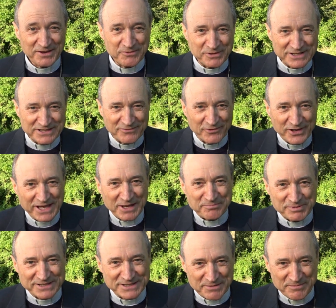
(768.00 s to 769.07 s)
quindi voi
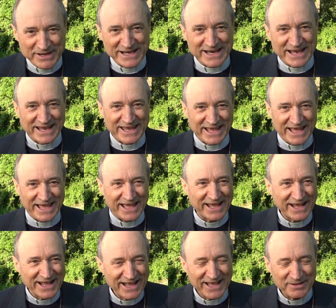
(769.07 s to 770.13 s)
capite bene che
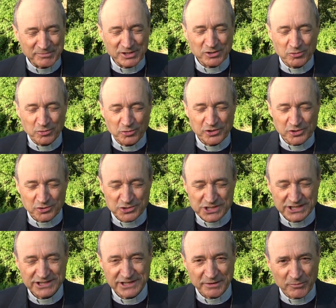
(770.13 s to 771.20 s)
mi
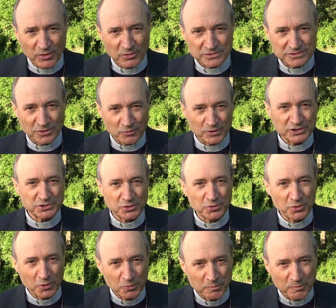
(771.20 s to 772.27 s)
incuriosisse molto questo
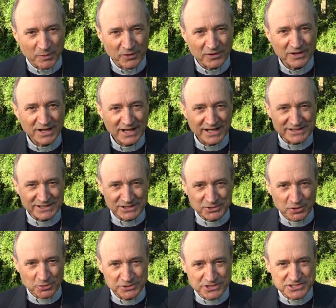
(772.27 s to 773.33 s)
gruppo di
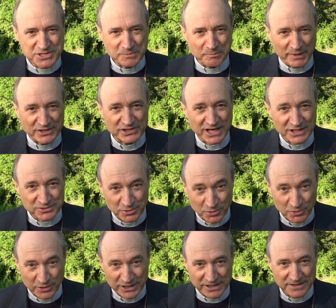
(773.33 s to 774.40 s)
dodici
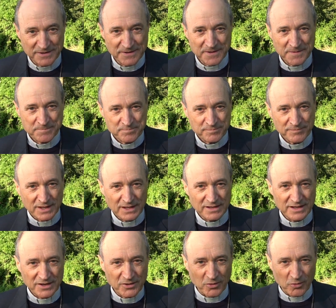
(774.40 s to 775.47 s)
pescatori
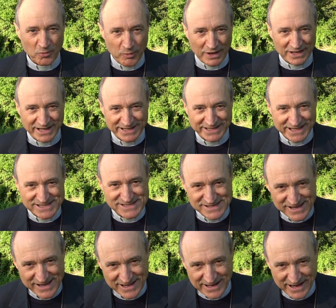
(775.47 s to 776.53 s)
con qualche
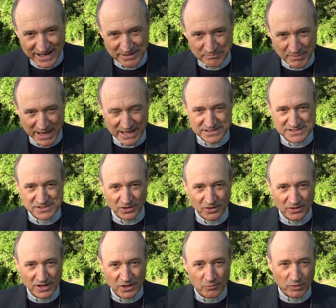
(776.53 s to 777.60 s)
daziere in
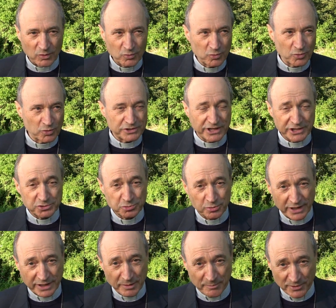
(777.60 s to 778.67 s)
mezzo, qualcuno
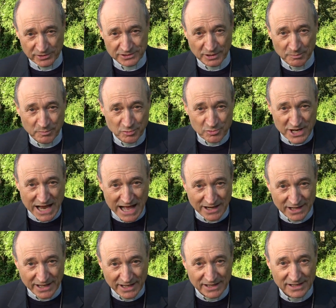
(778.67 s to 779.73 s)
addirittura che porta il
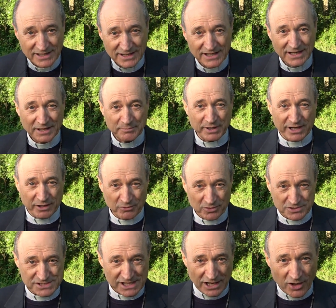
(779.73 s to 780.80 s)
pugnale perché è uno
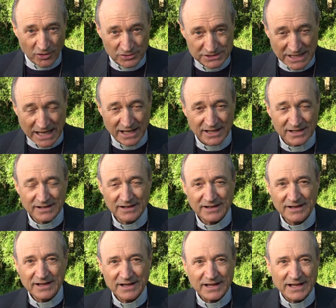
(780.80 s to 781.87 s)
zelota.
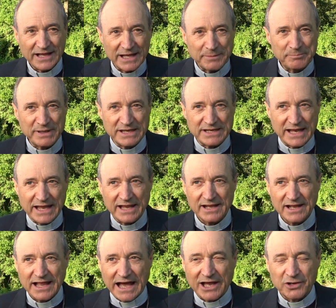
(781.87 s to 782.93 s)
Ebbene,
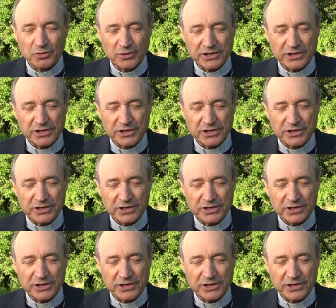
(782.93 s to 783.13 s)
hanno